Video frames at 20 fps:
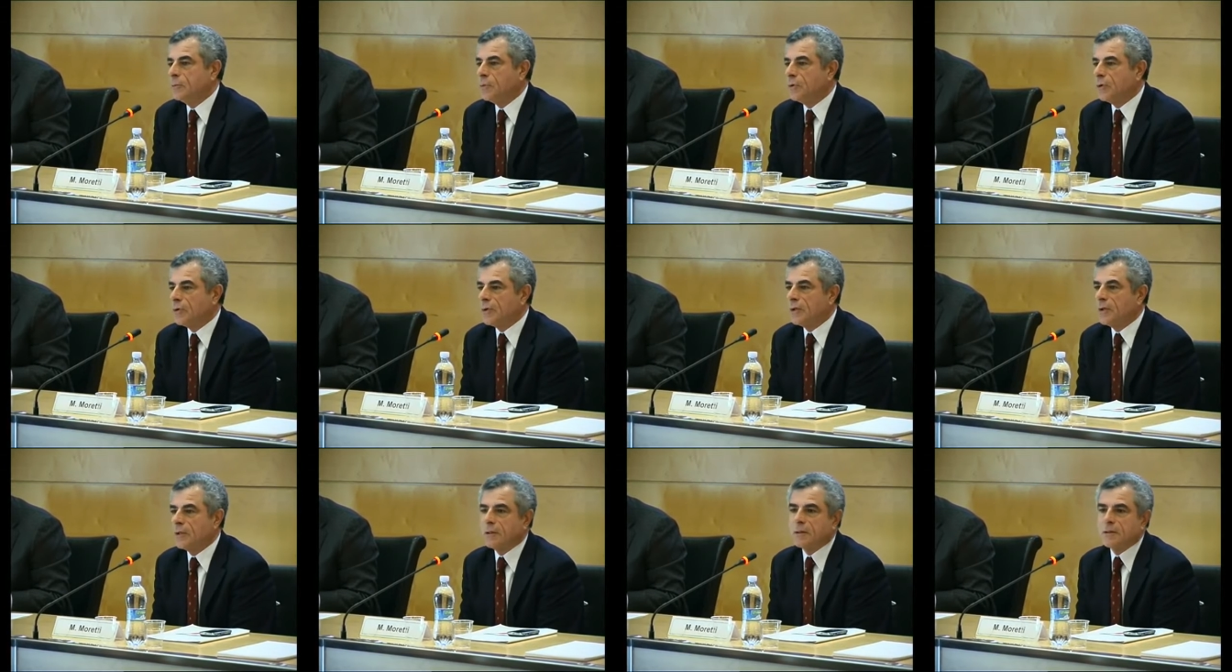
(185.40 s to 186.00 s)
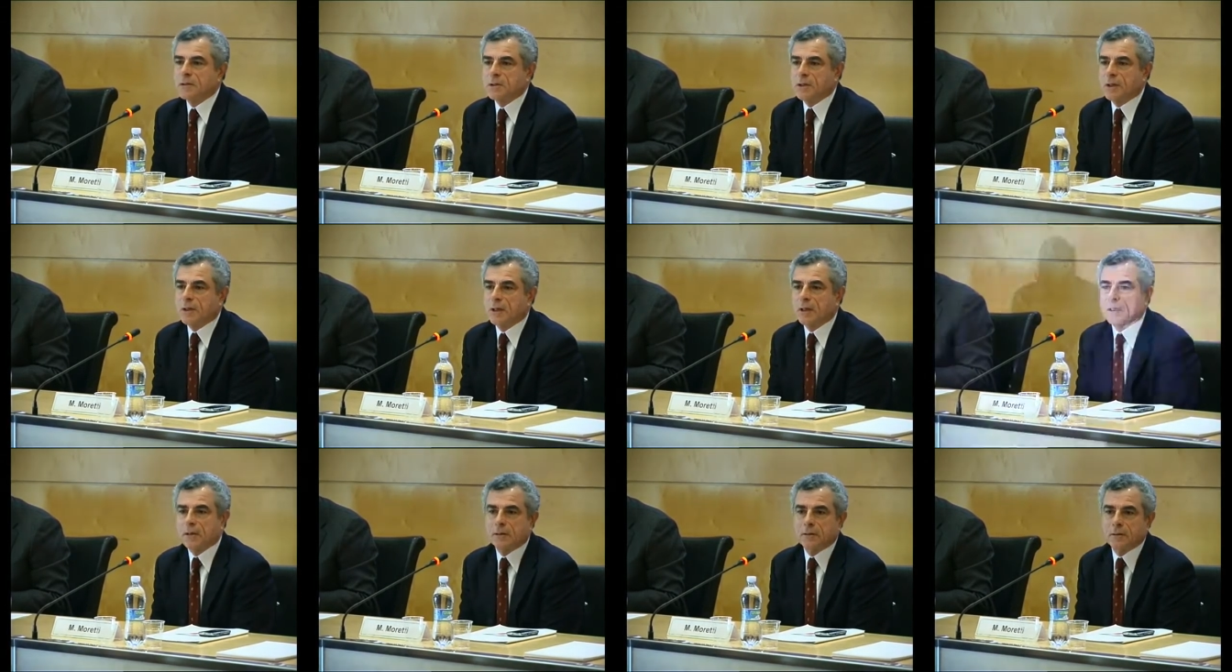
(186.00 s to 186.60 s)
Poi
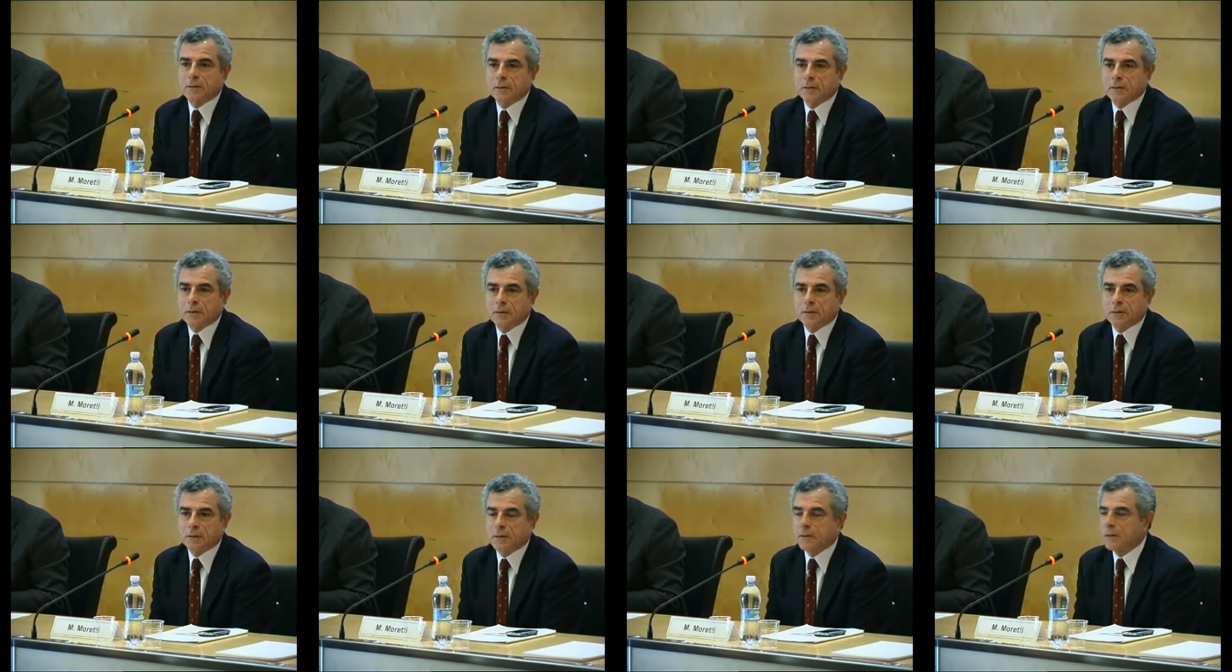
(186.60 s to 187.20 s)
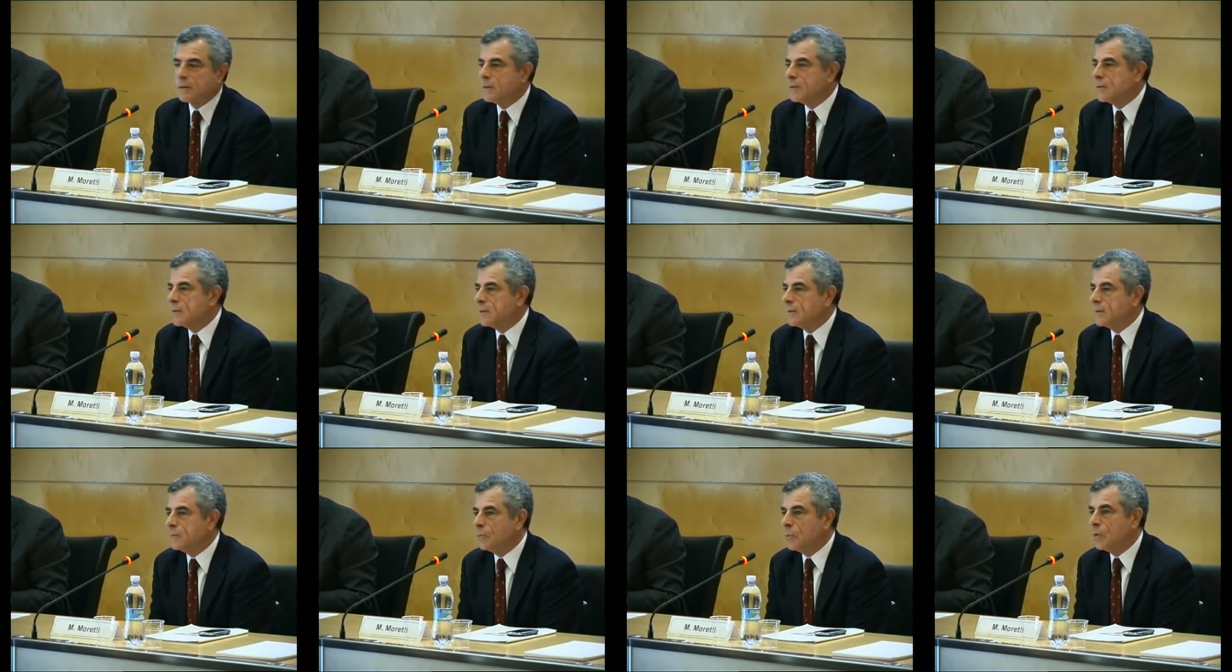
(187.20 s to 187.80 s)
c'è eh,
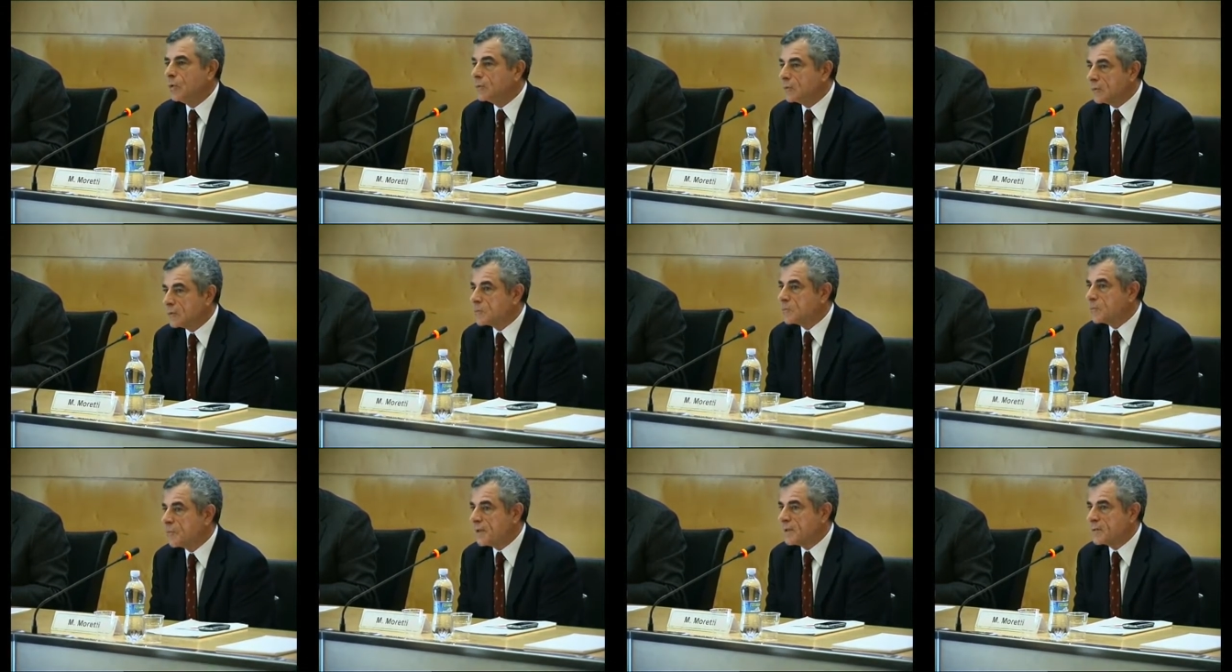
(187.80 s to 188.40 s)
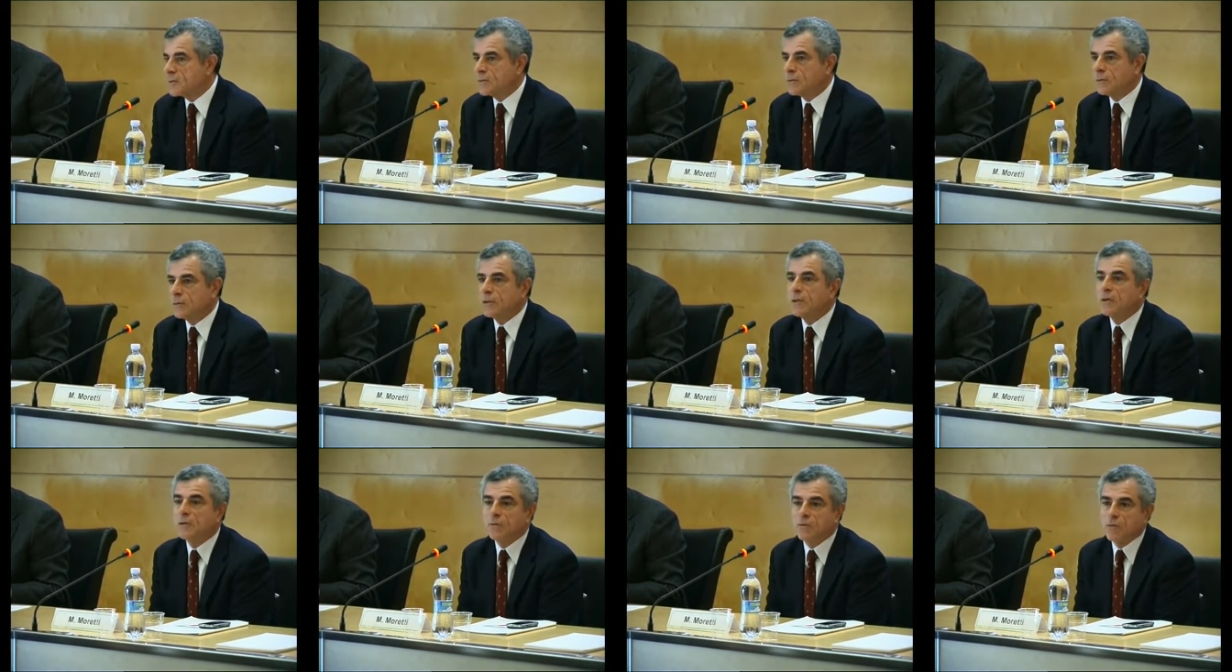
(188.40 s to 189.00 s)
molto spesso
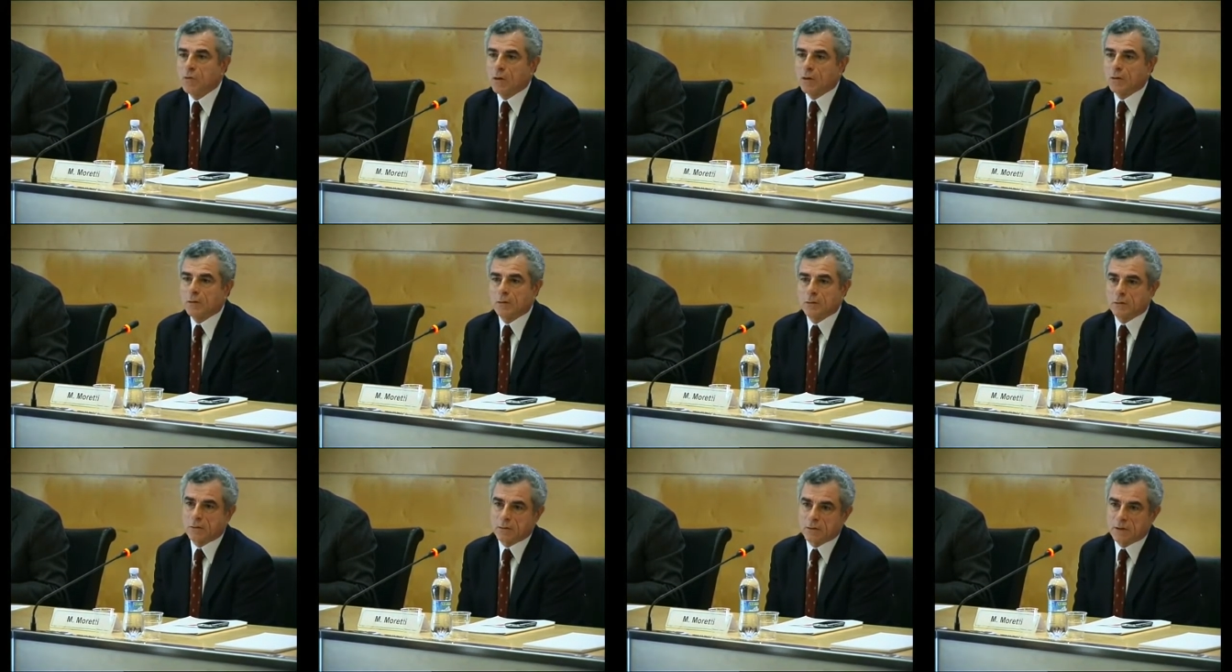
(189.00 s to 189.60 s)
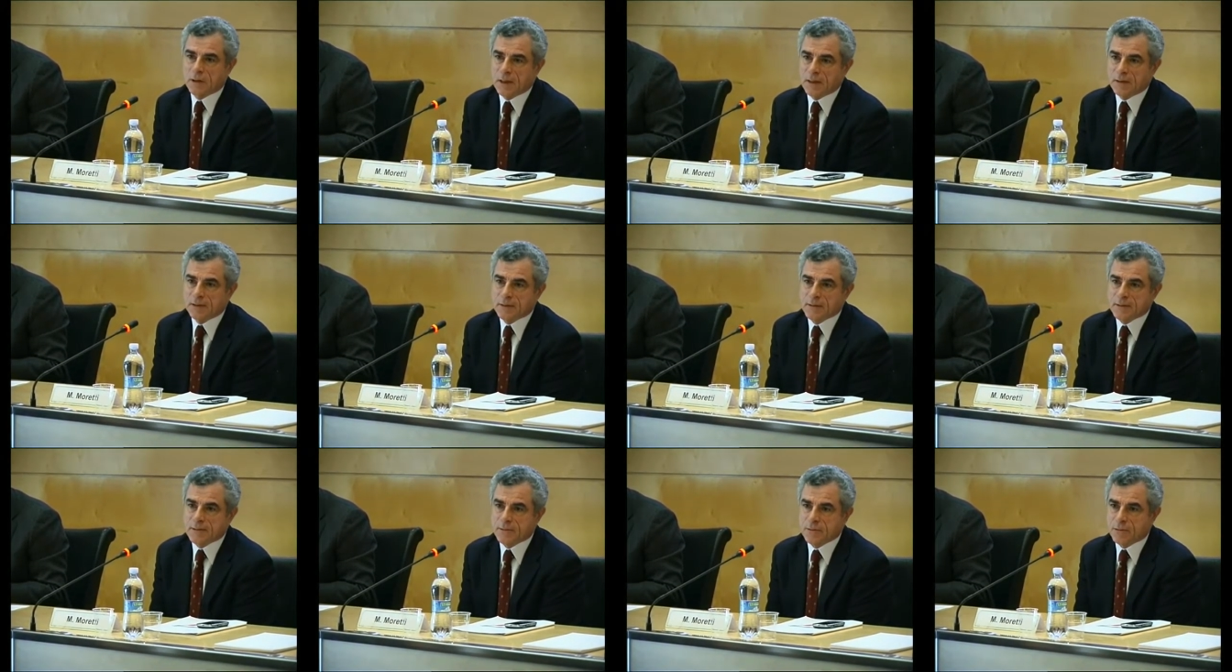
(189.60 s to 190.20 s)
il vuoto
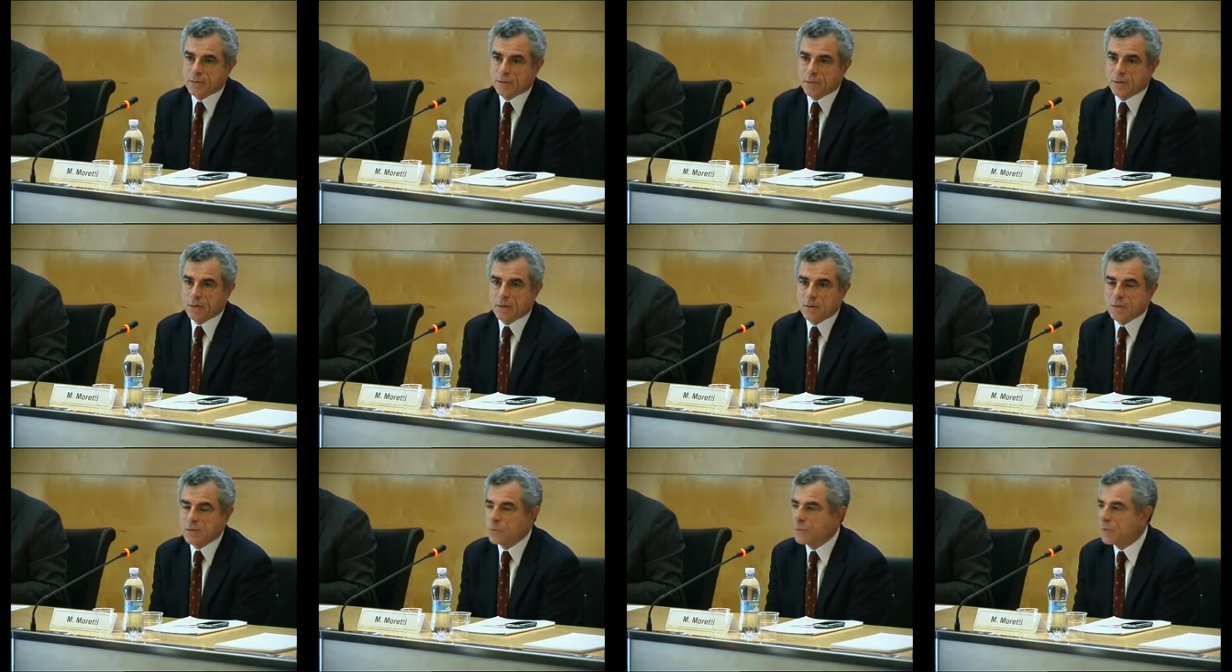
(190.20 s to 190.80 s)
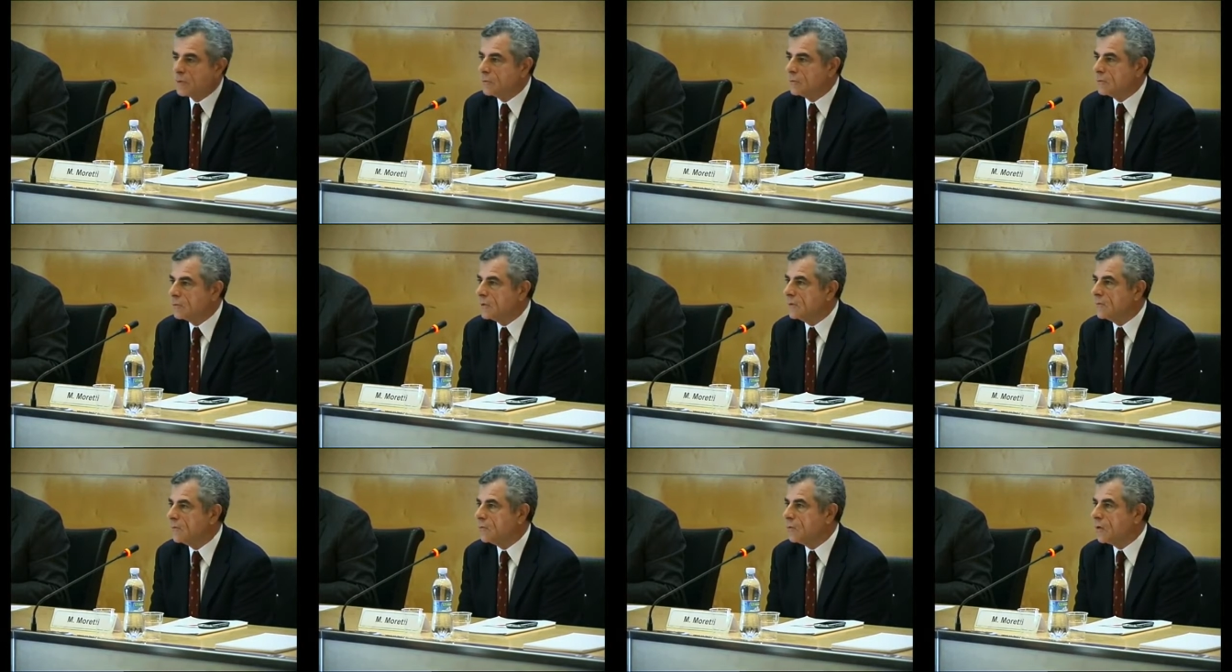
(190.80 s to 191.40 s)
dell'attenzione e soprattutto
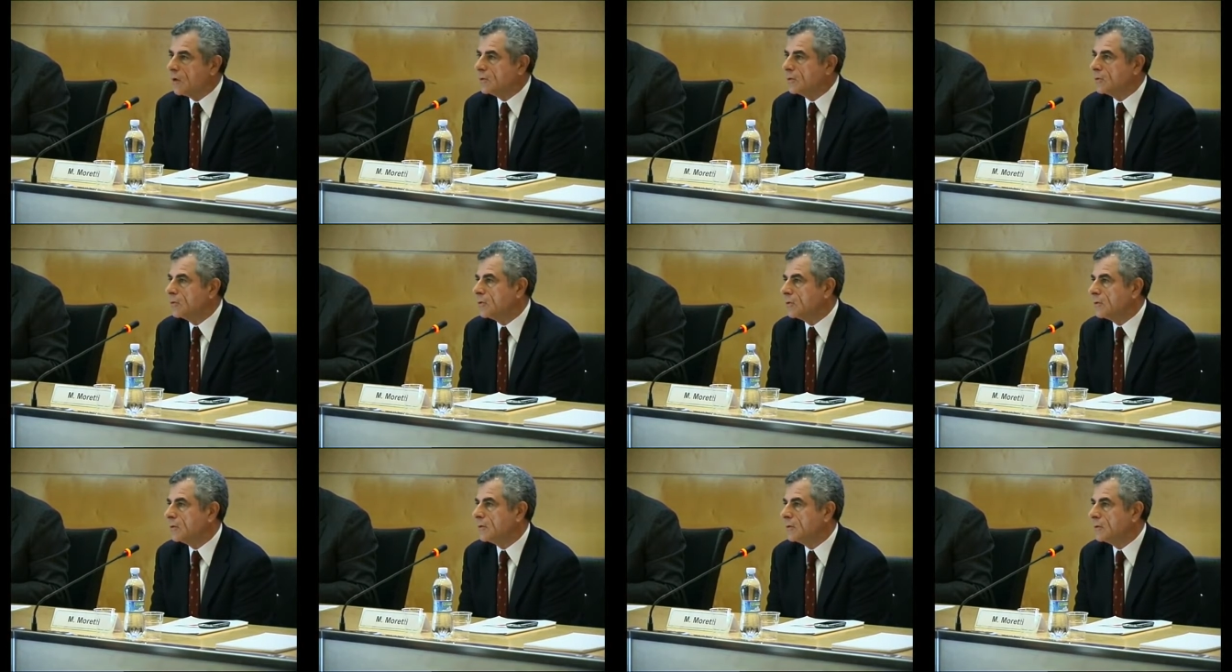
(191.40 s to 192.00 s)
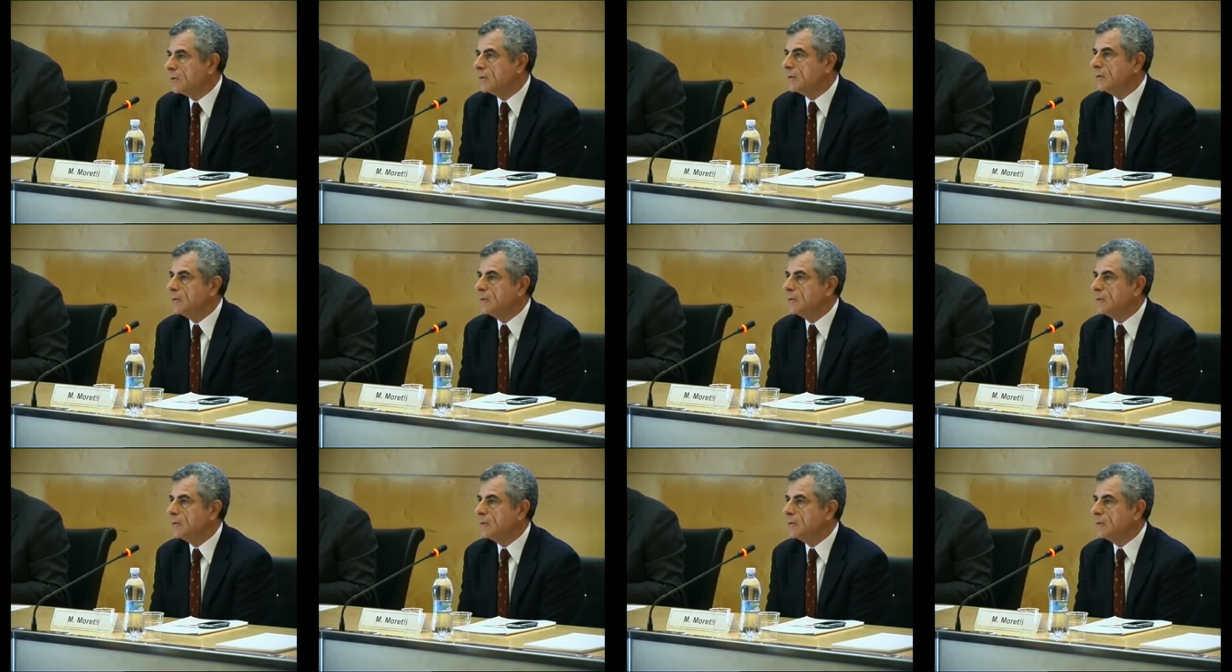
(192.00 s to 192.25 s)
il vuoto